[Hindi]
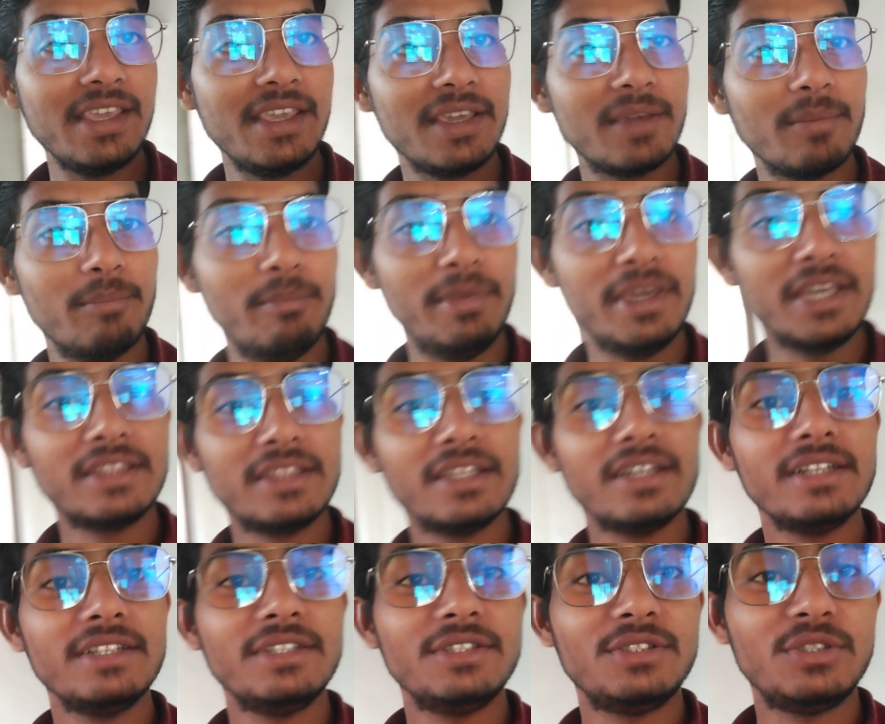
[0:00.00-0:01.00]
एक
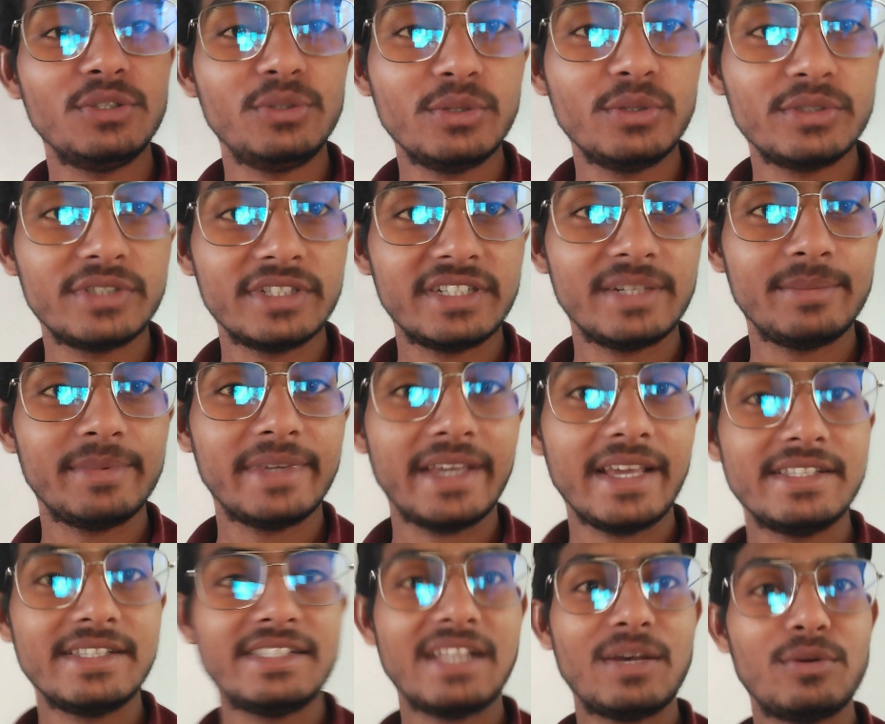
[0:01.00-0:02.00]
बेहतर स्टूडियो सेटअप
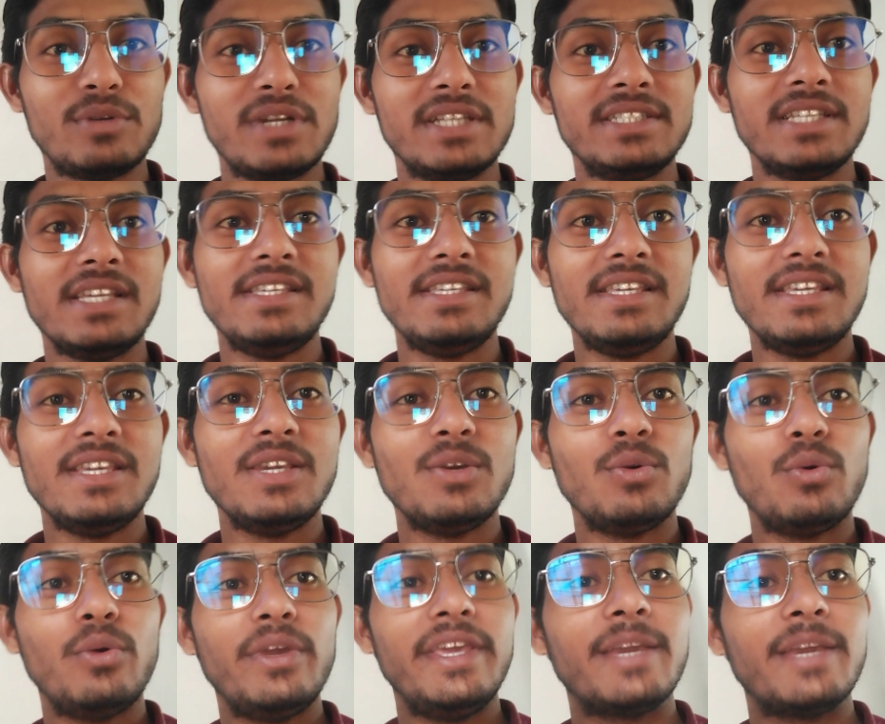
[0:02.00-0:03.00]
कैसा होना चाहिए
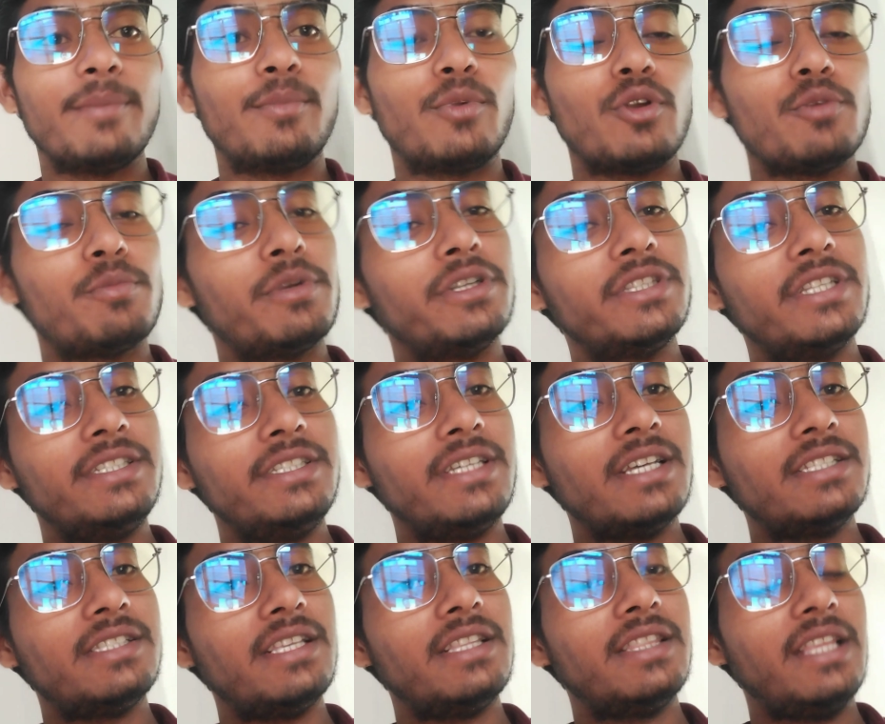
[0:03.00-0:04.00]
वो एक प्रॉपर
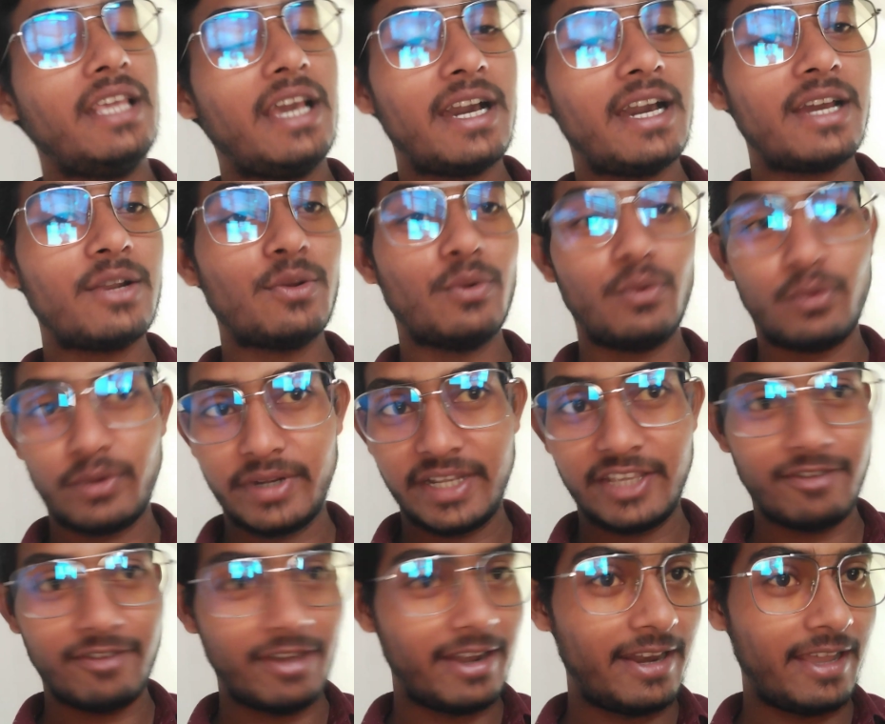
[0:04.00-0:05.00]
तरीका से तैयार
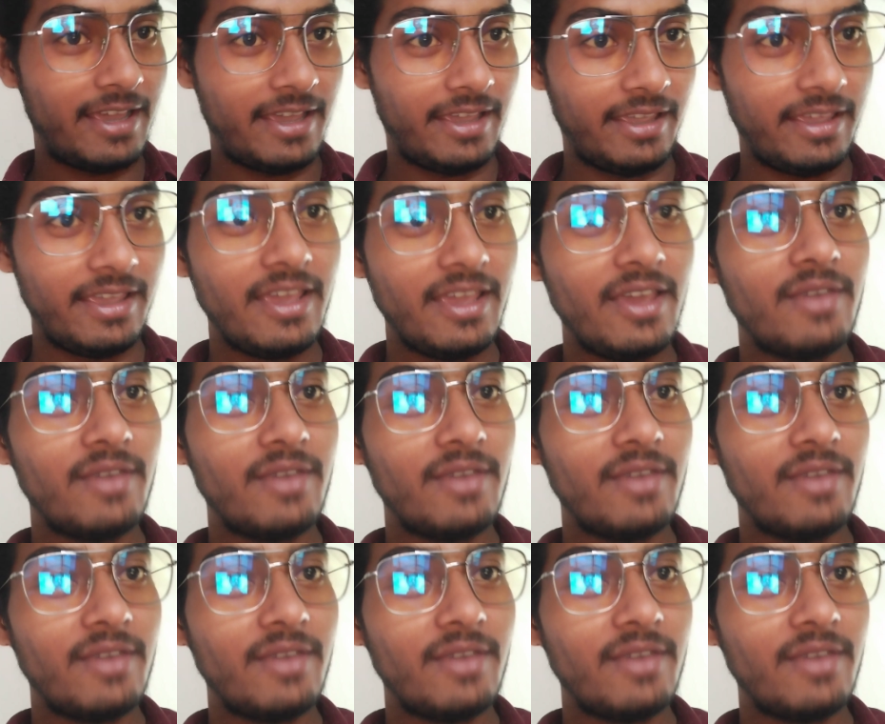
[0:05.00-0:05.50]
होने वाला है